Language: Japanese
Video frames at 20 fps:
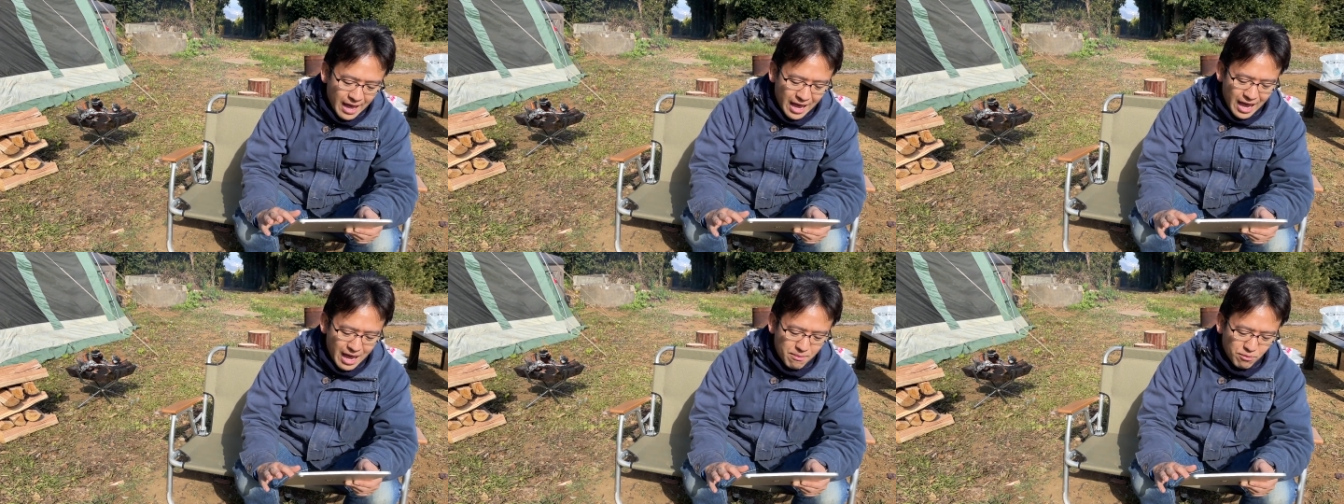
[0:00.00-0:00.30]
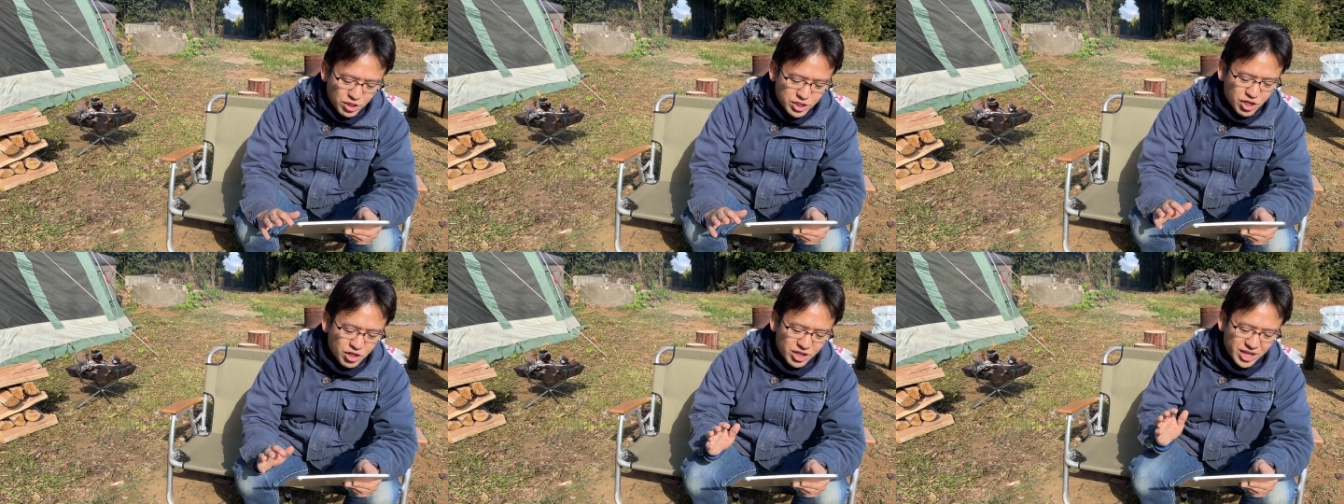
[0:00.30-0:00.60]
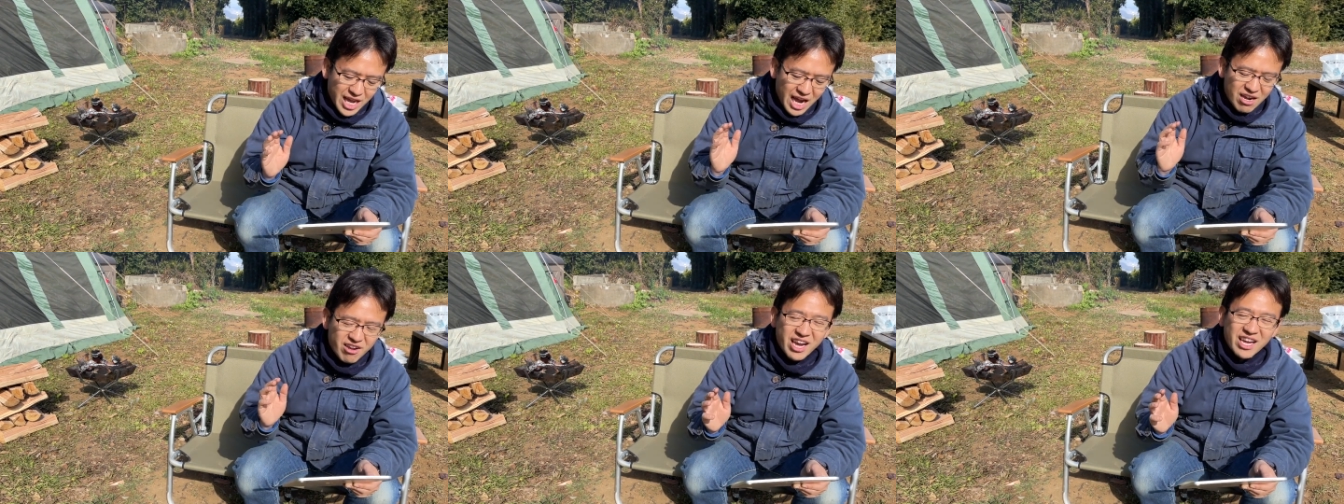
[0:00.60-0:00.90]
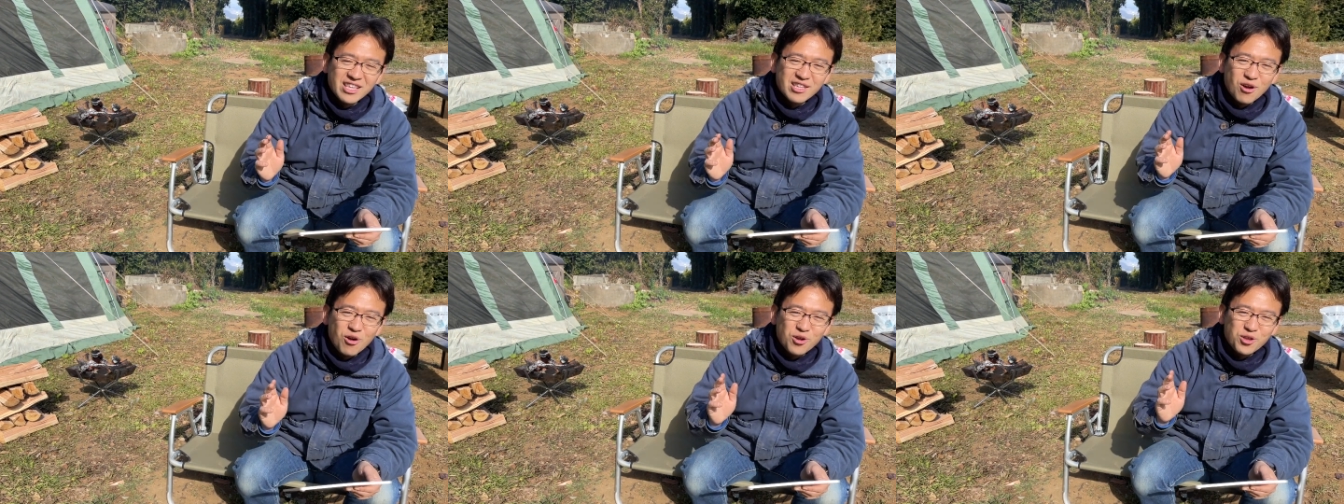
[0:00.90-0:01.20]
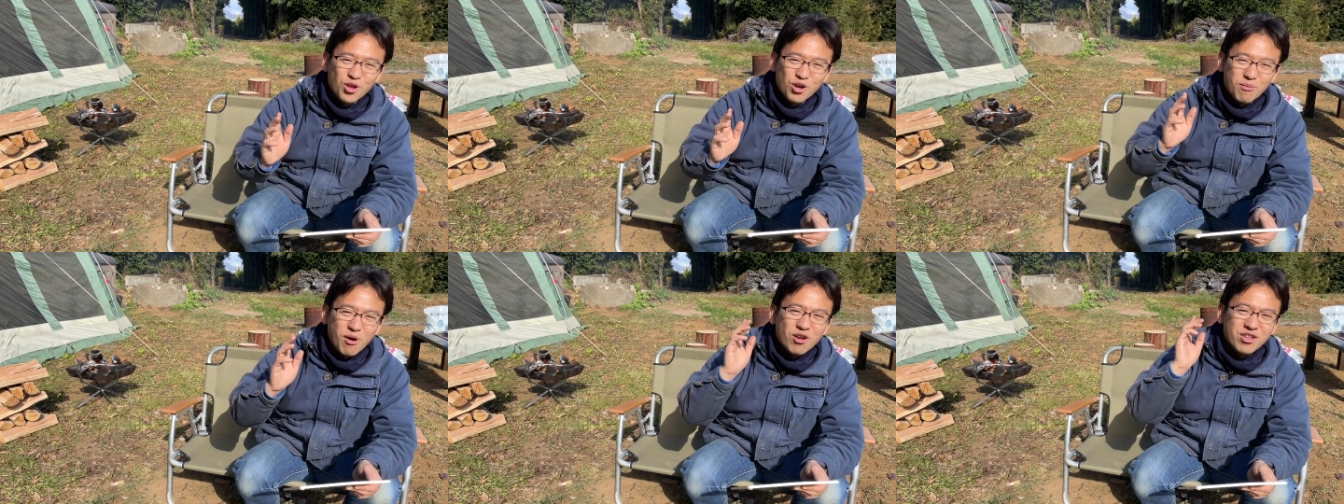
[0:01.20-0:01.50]
えー、もちろんひゃくえんの大
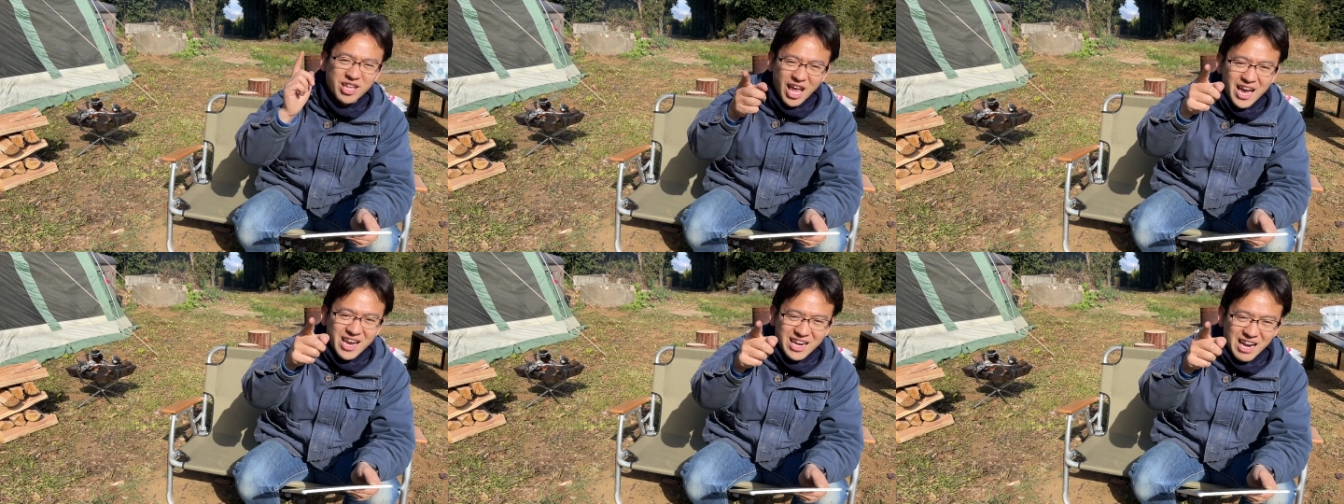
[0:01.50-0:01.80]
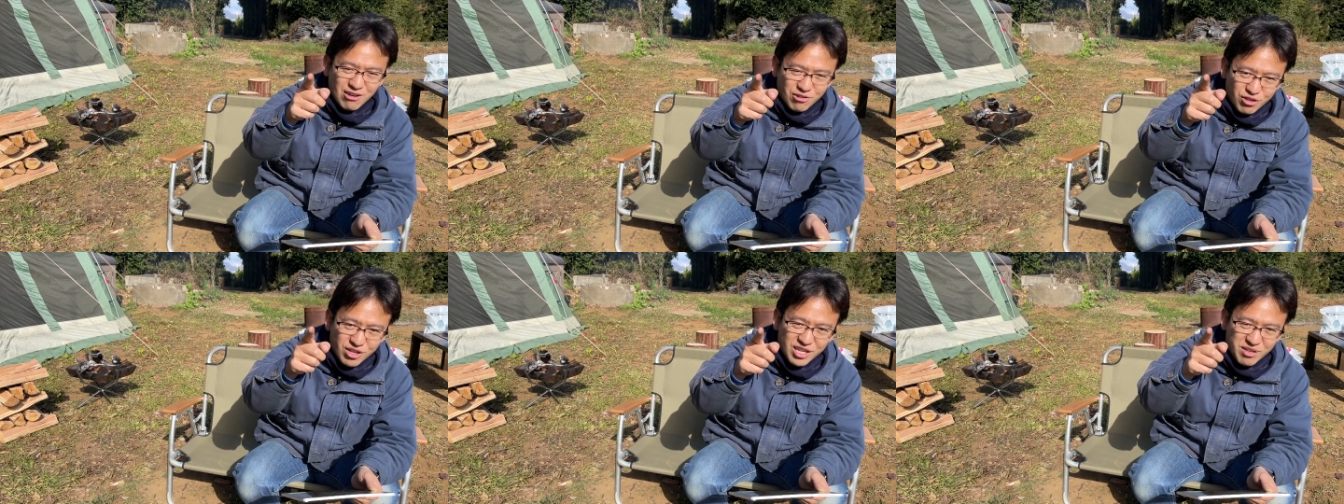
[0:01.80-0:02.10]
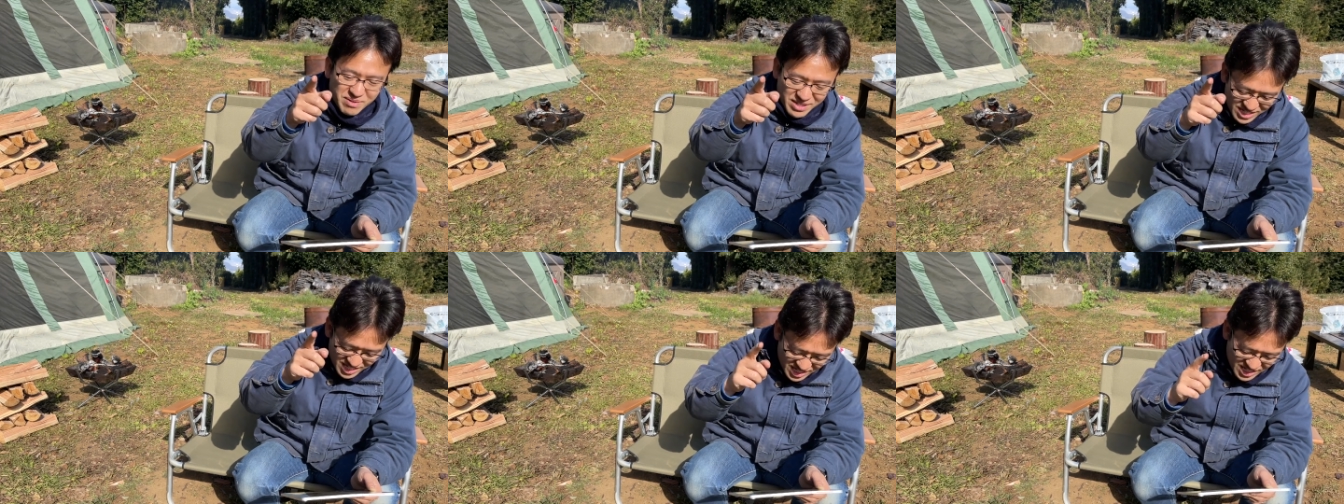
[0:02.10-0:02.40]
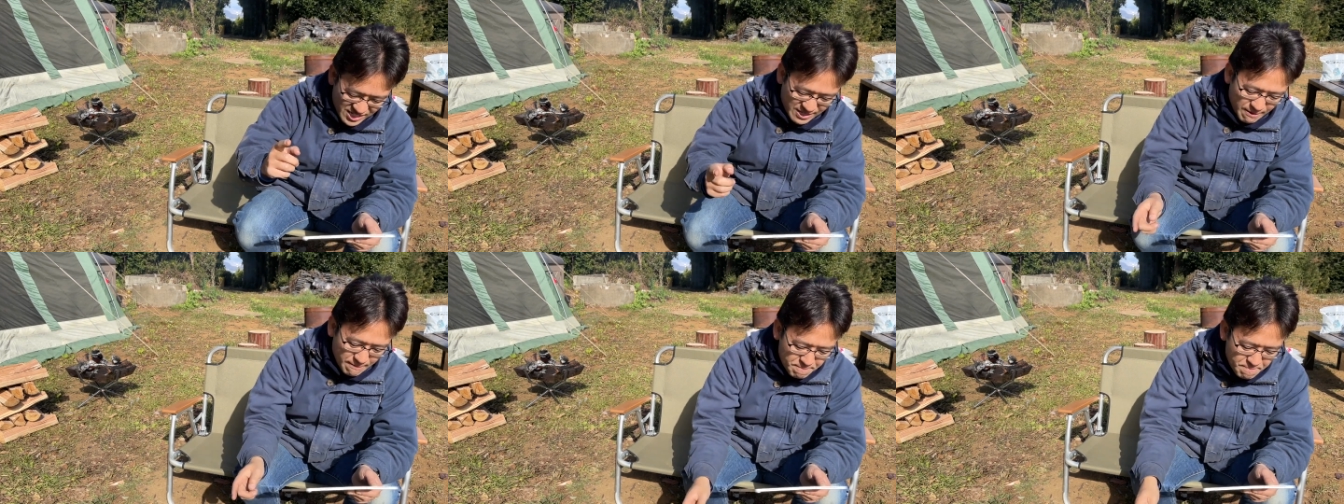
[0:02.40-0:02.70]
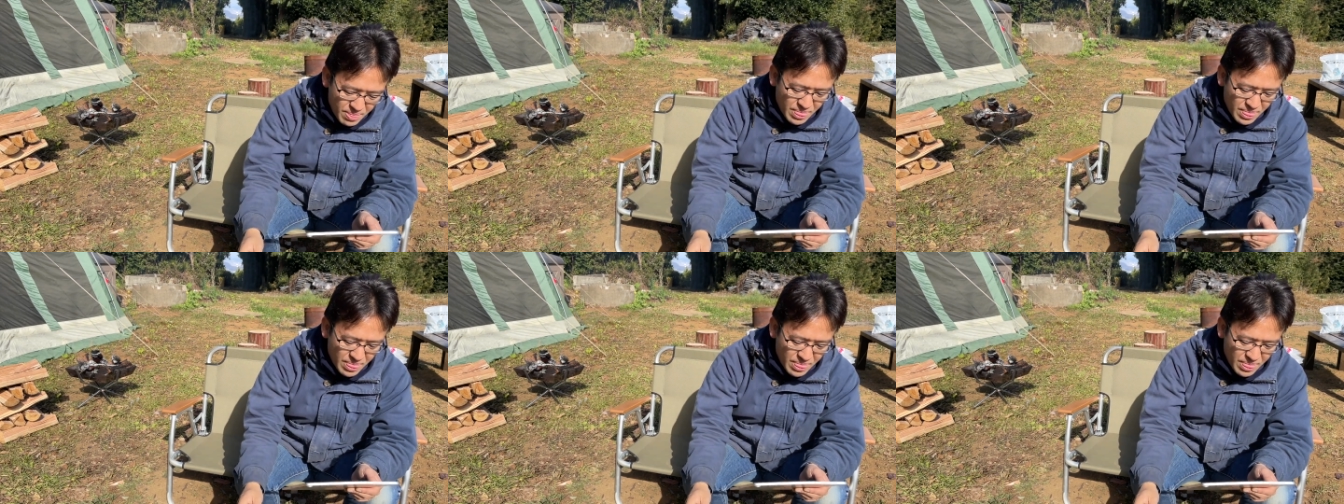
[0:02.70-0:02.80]
トロもテイクアウトできます。